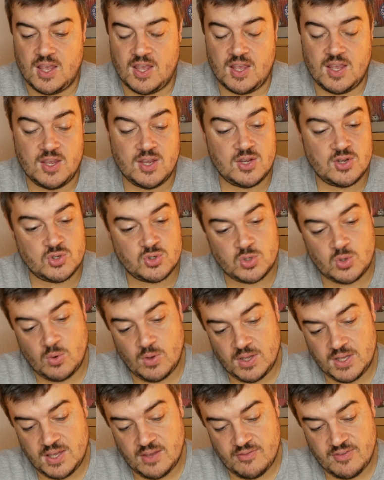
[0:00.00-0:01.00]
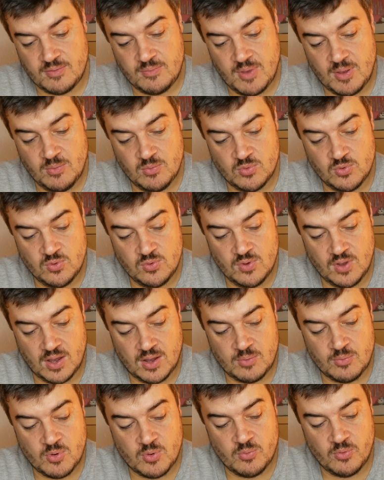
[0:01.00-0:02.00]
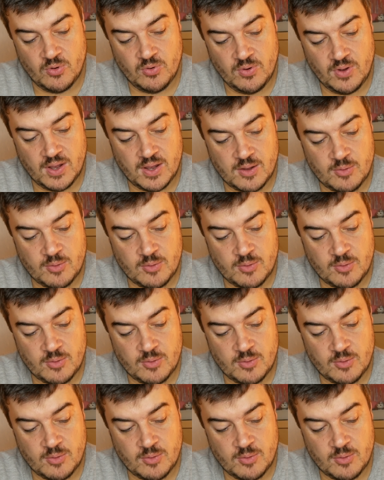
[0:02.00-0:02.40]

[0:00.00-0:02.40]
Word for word: et je crois qu'il y avait même eu à un moment